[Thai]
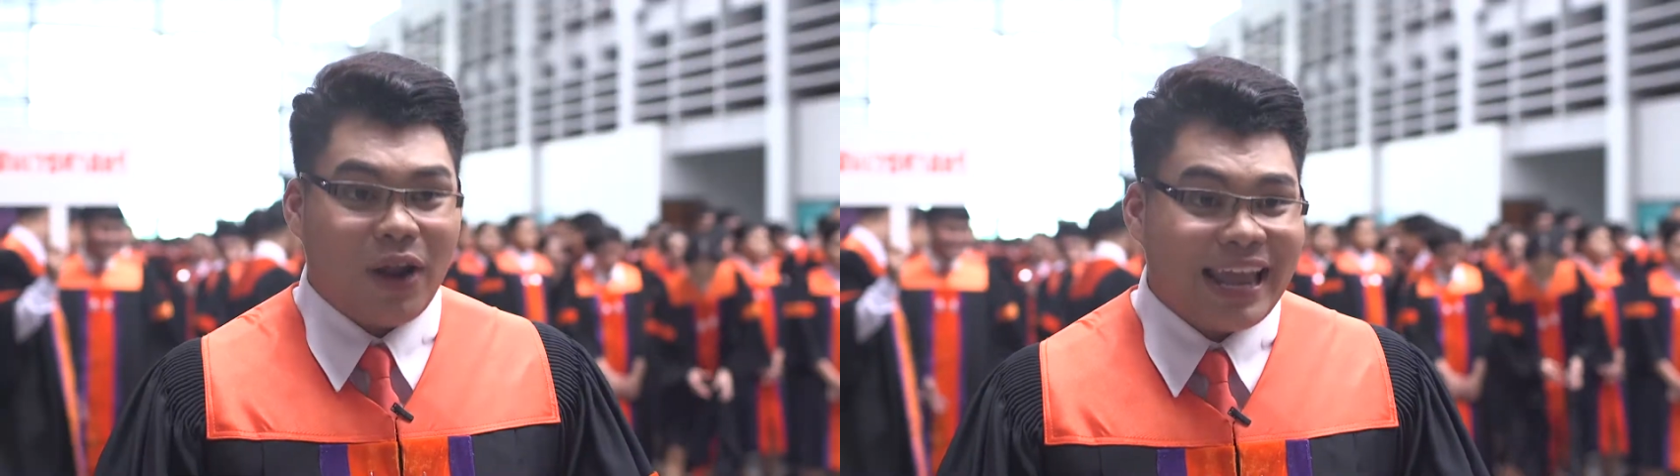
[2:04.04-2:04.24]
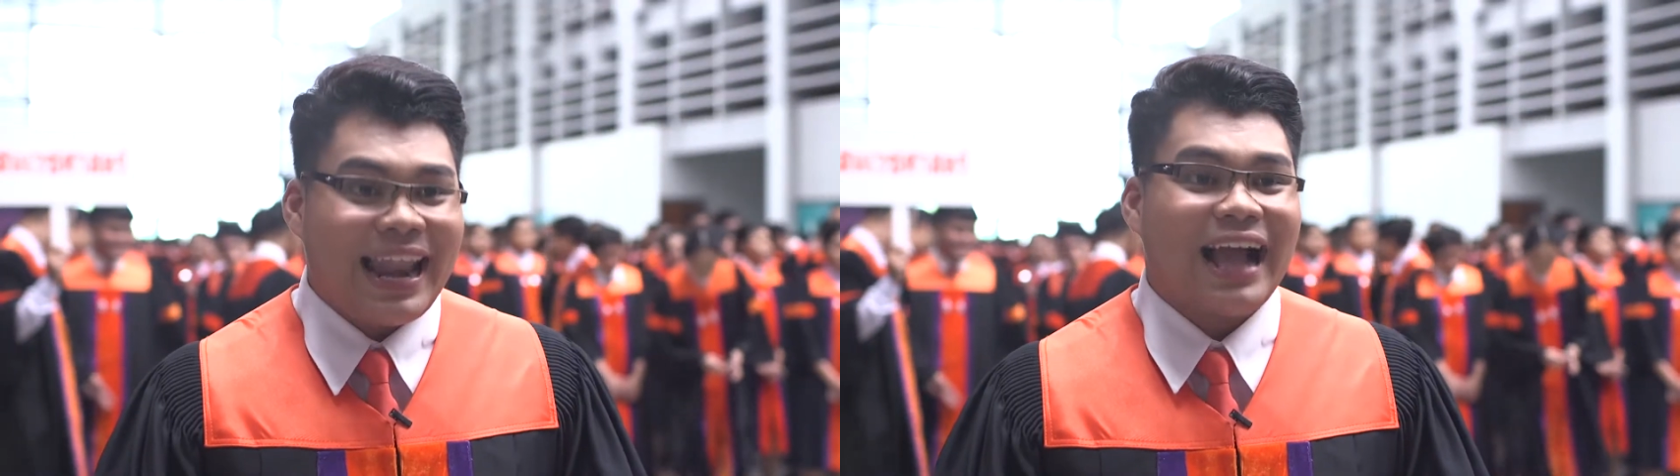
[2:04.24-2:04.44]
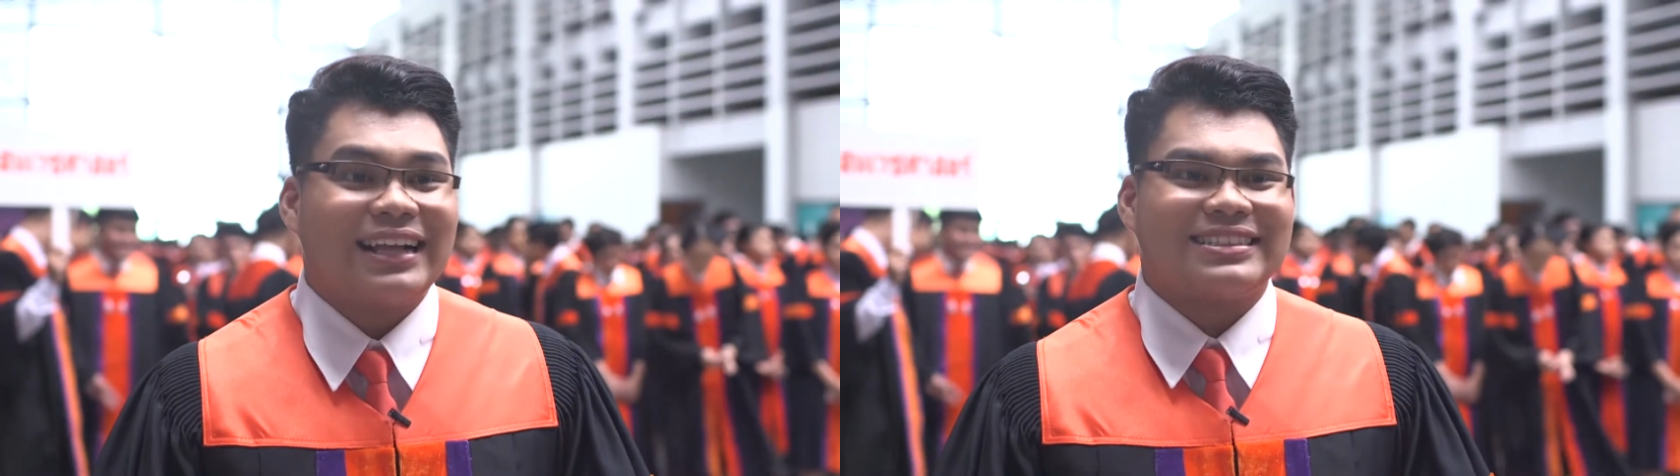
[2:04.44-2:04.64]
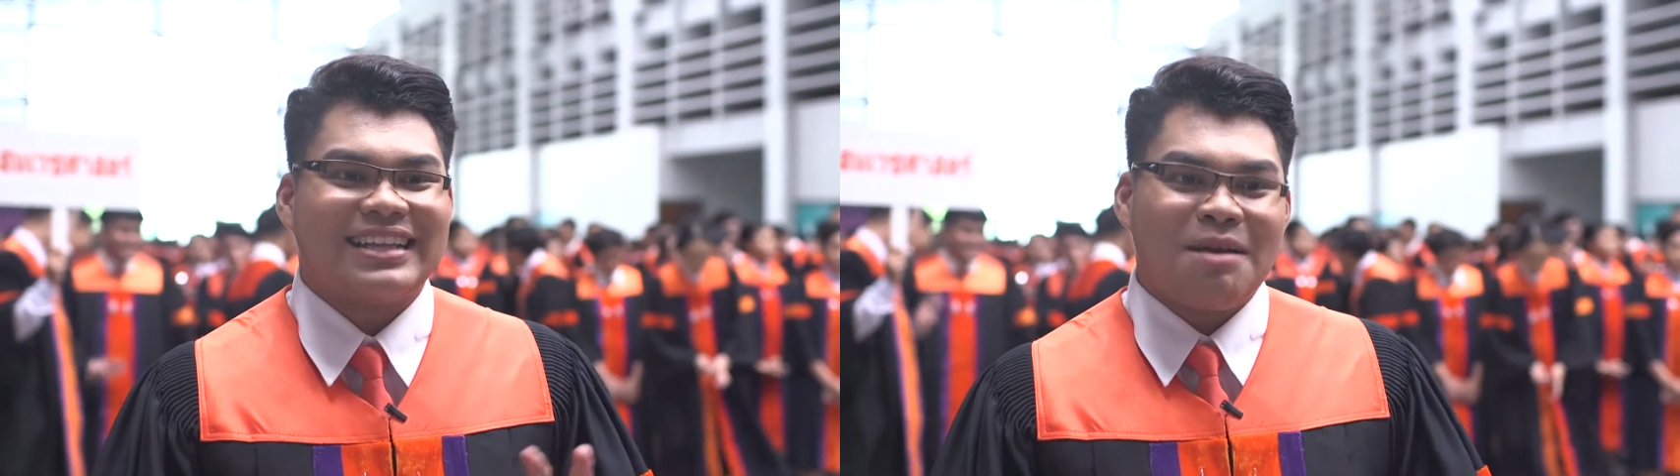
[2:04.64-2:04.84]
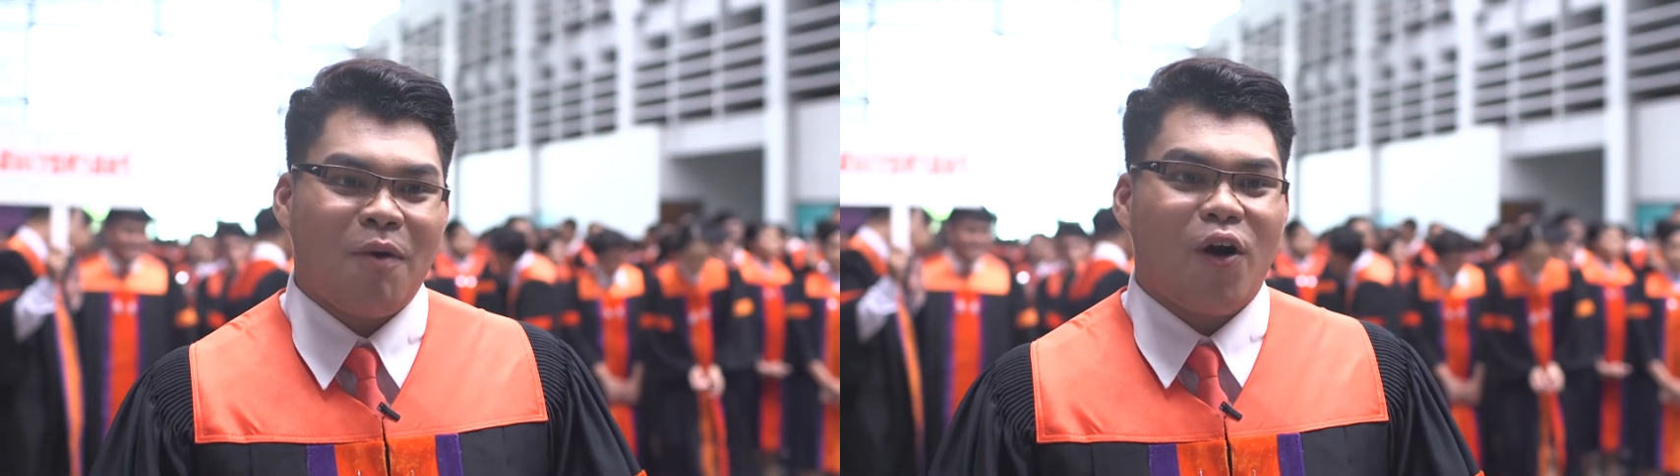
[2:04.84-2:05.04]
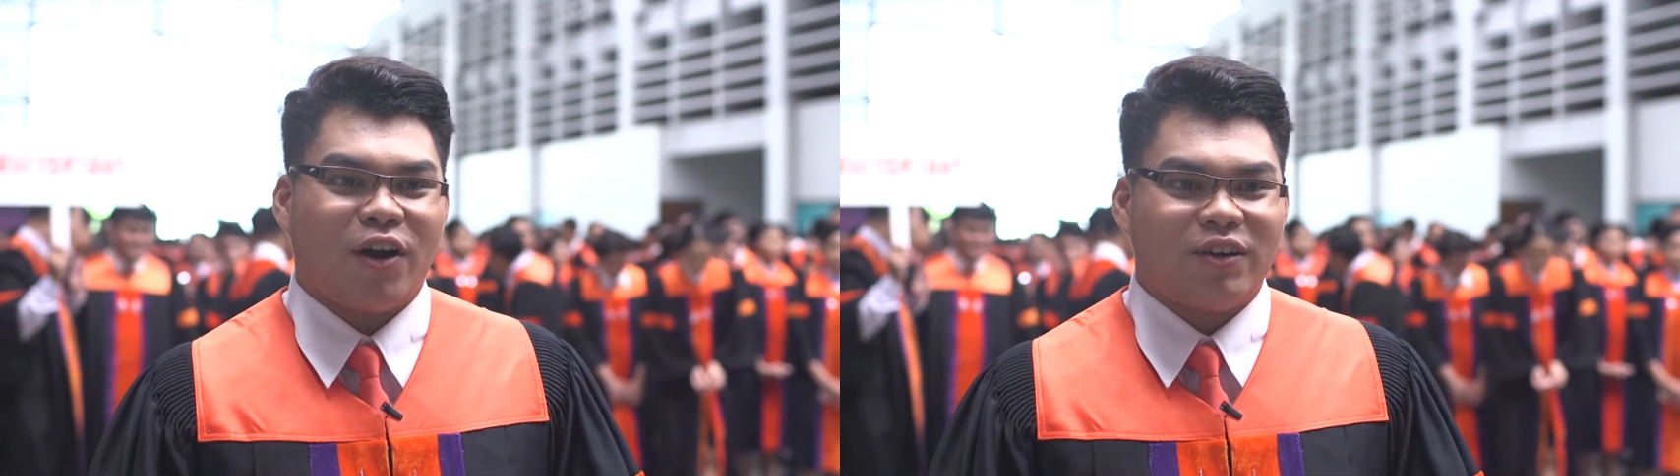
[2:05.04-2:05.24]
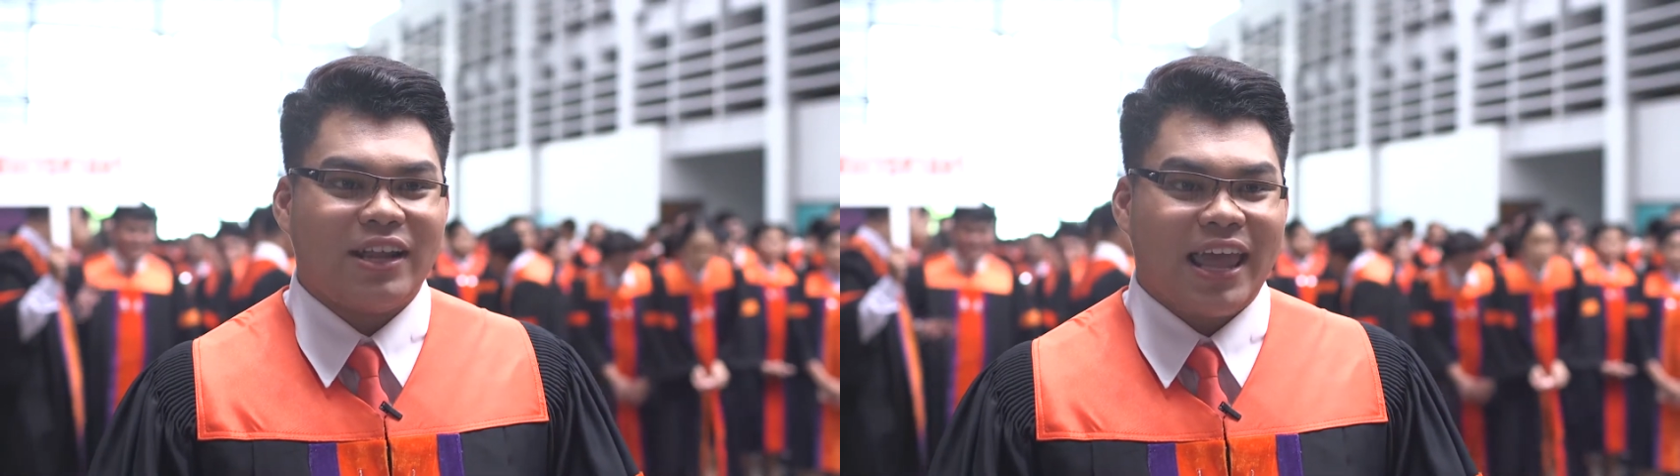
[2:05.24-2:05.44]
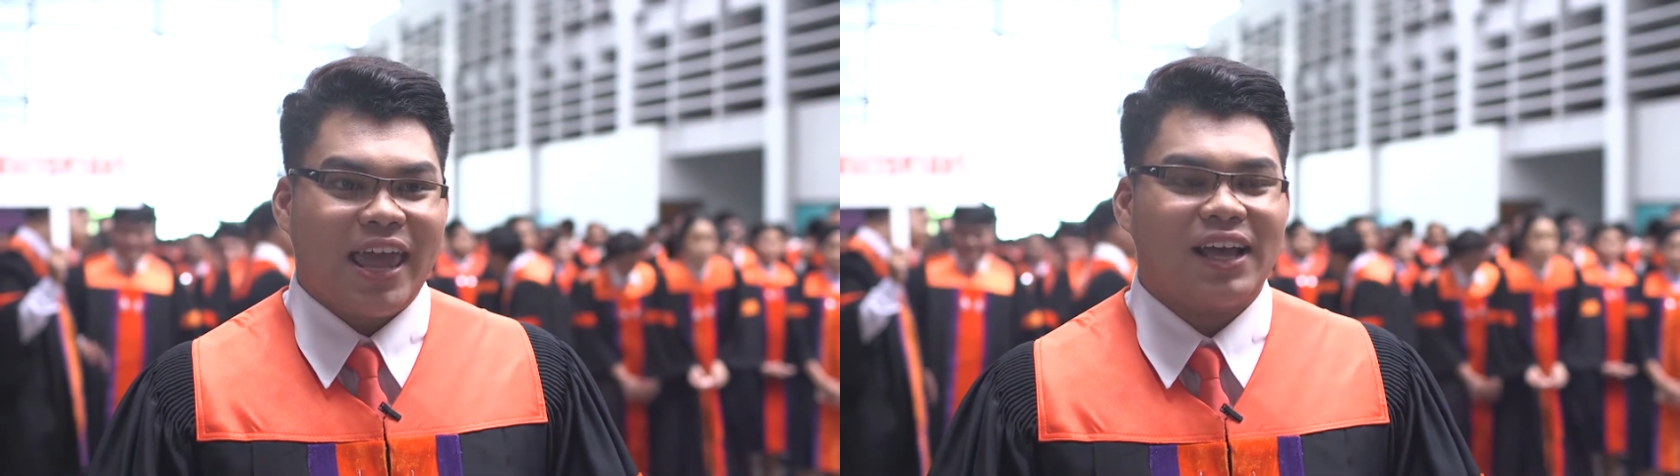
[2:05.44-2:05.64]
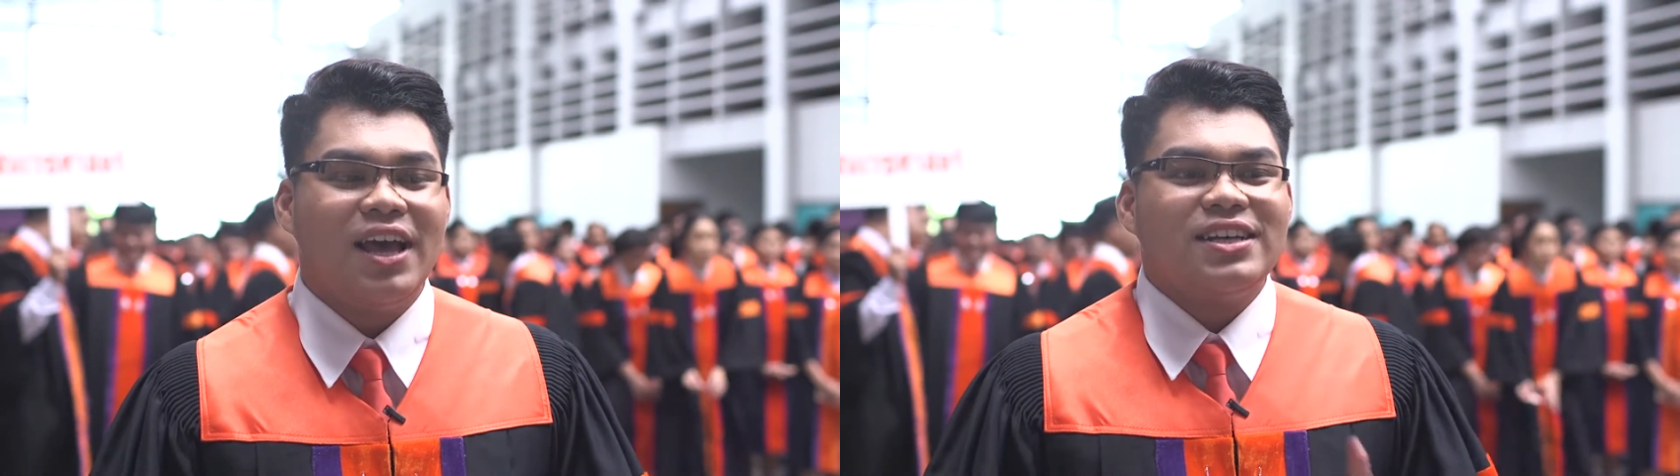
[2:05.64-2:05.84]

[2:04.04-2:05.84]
วลัยลักษณ์หน้ามอของเรานั่นเอง